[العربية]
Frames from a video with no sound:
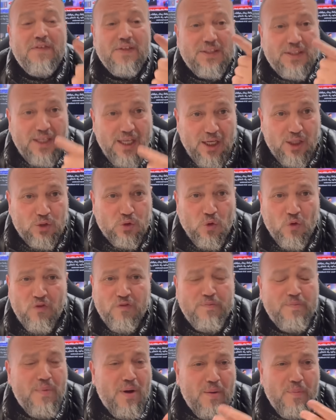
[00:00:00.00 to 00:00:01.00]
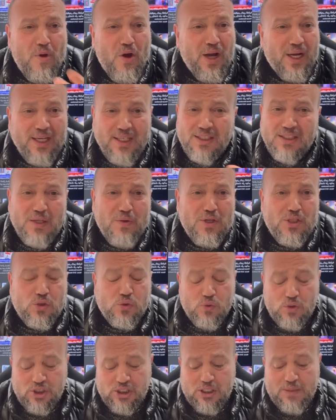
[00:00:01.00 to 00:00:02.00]
التيك توك مواقع
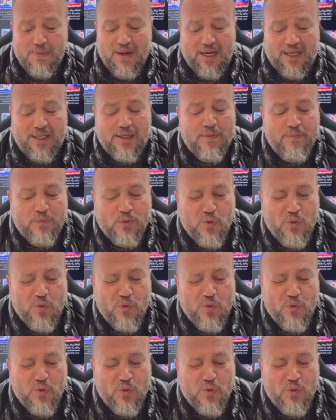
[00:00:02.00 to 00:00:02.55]
التواصل الاجتماعي